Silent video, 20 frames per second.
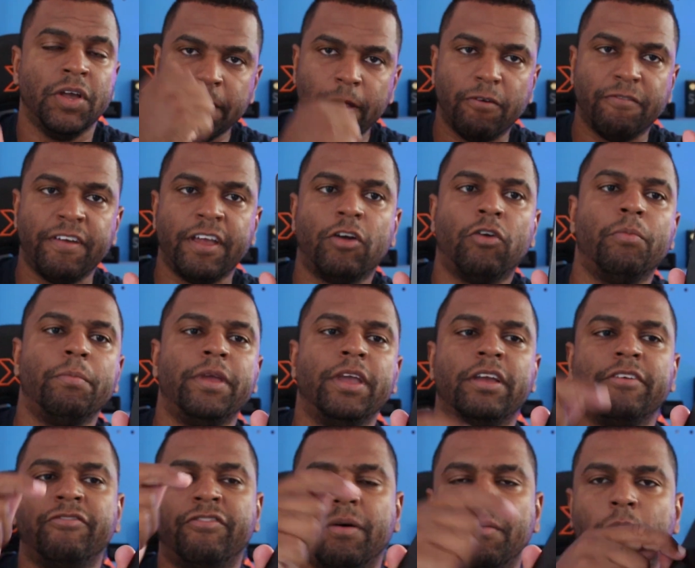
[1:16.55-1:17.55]
Então vem
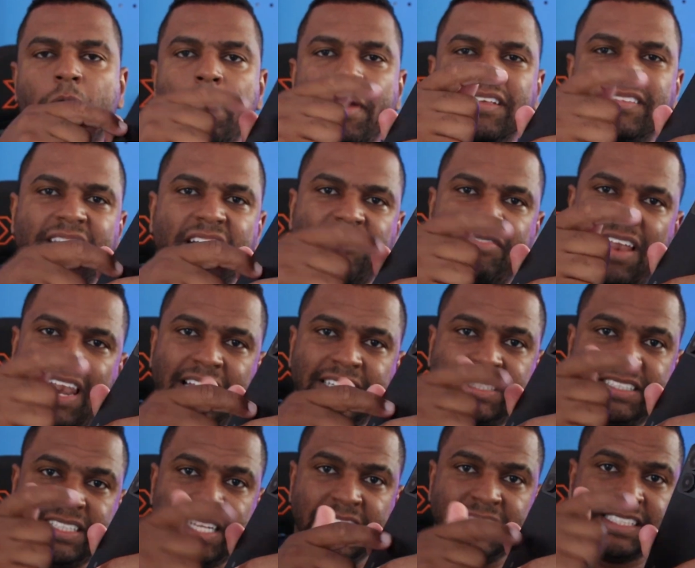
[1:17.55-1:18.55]
comigo e vamos começar a falar
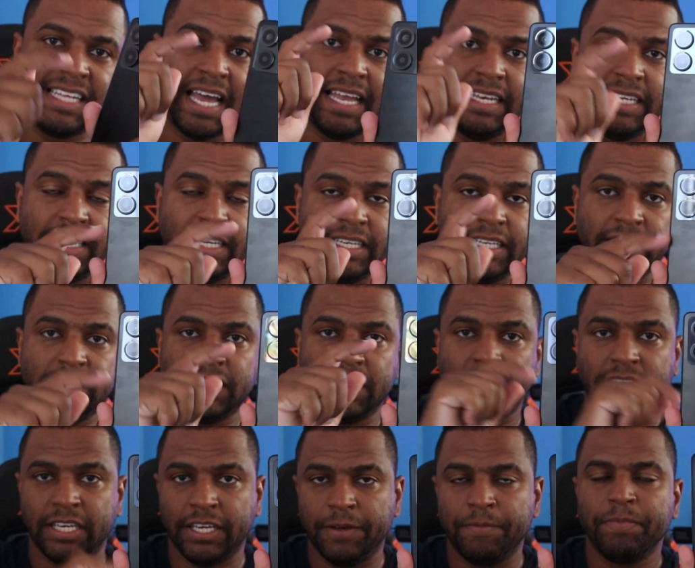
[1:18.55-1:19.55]
de design, que nisso
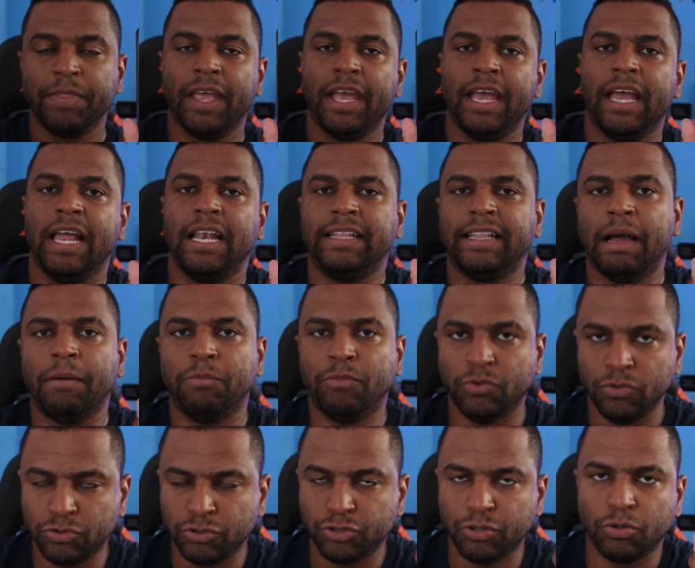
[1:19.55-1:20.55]
aqui ele tá
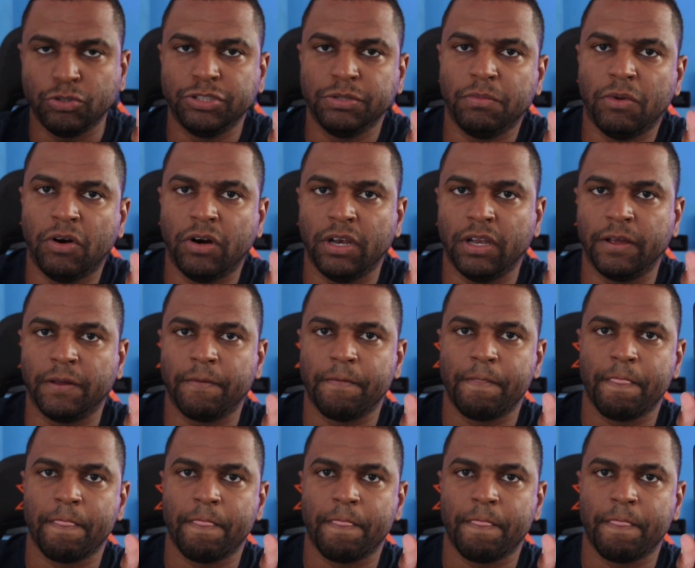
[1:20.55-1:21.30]
muito show de bola.